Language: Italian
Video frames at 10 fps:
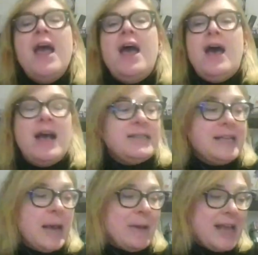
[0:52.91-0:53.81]
Eh, si
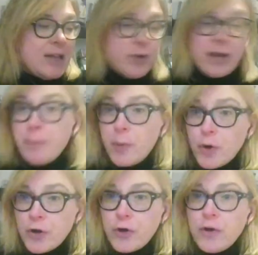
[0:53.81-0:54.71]
chiama Teatro del
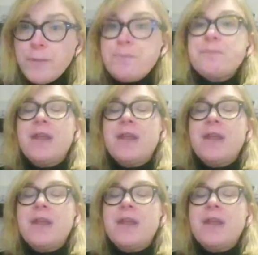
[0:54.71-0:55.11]
Borgo,